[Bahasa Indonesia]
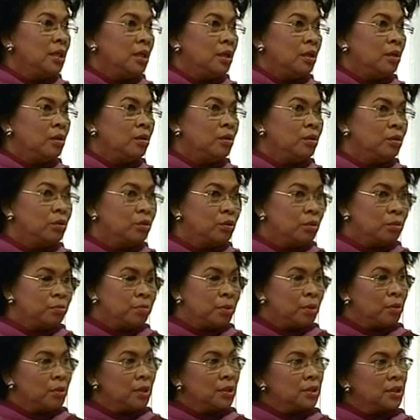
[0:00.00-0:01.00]
mm.
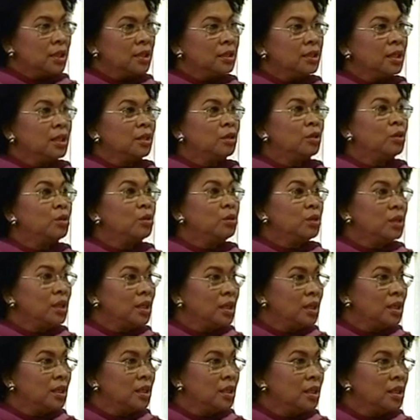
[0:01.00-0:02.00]
untuk penguasaan
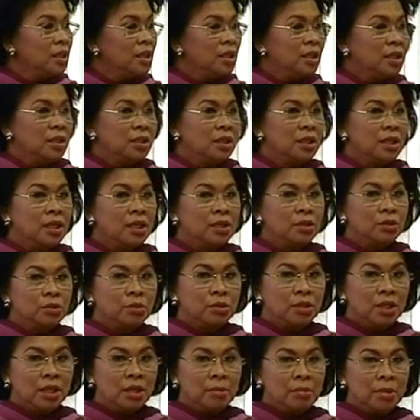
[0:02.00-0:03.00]
teknologi mm. dan
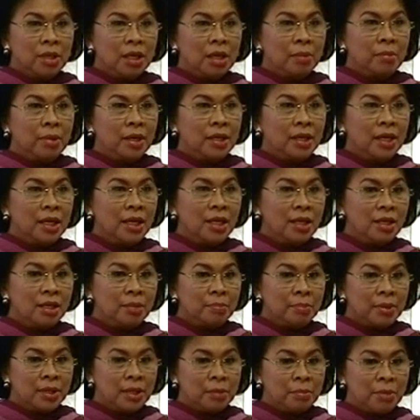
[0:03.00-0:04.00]
juga
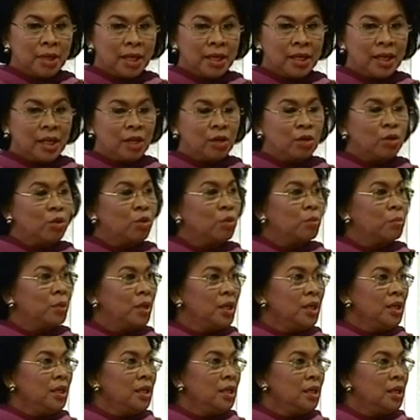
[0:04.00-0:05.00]
bagaimana pemberdayaan
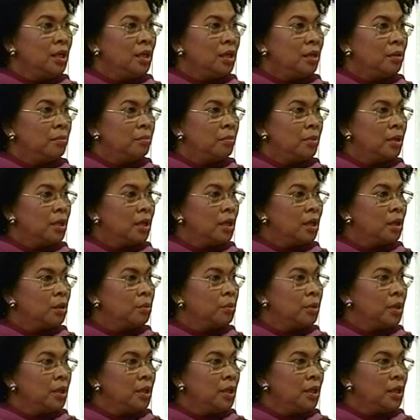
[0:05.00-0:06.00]
ekonomi
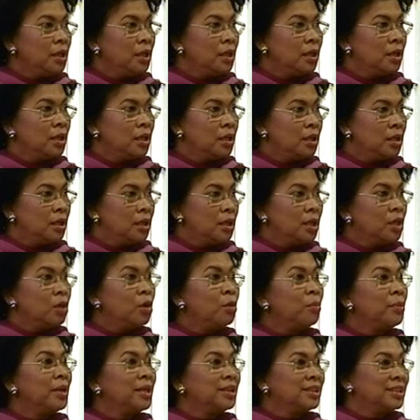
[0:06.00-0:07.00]
melalui uh,
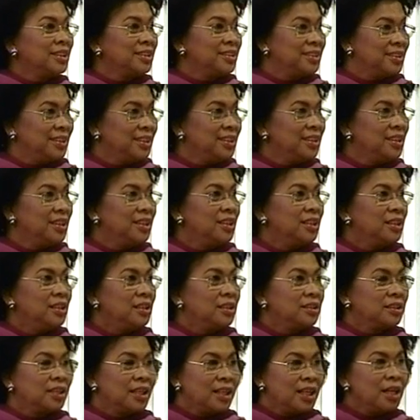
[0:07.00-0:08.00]
e-commerce itu ya. E
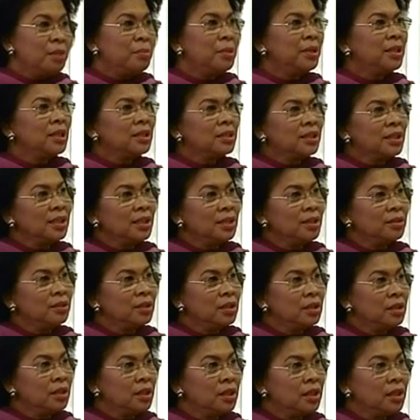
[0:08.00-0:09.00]
Sekarang ya. banyak sekali
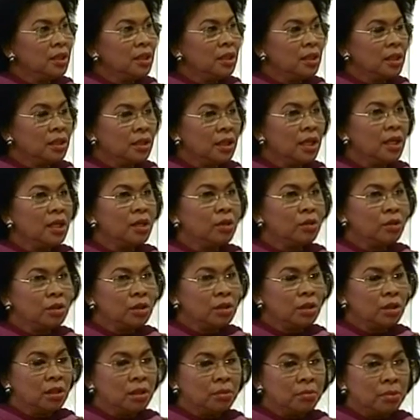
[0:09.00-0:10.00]
banyak, jadi ya. kita
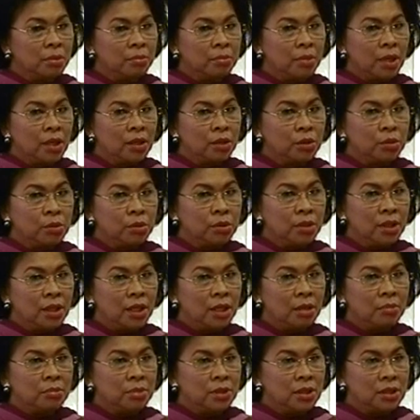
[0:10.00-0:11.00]
ikut uh, membantu
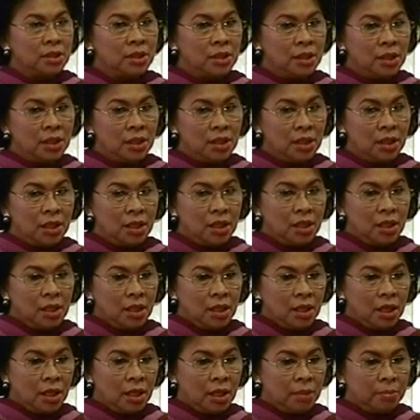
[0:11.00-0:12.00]
dalam sisi
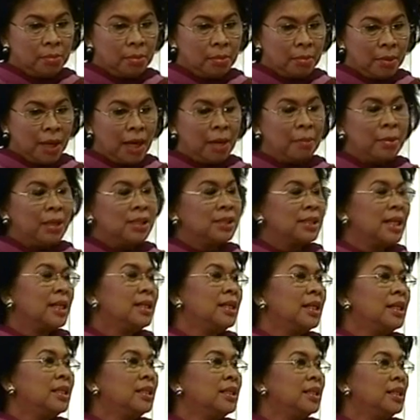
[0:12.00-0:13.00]
uh, pemahaman
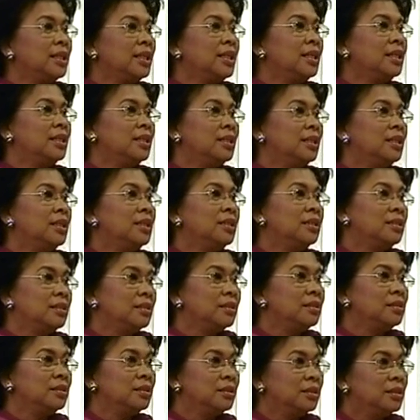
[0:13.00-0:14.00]
gendernya lah hmm.
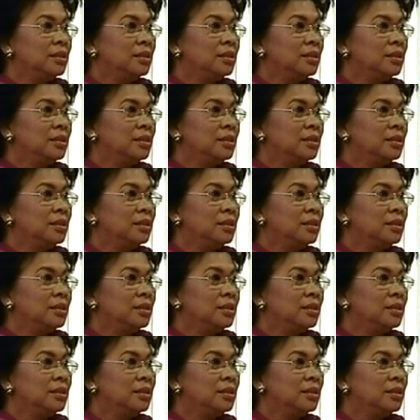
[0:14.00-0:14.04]
gitu.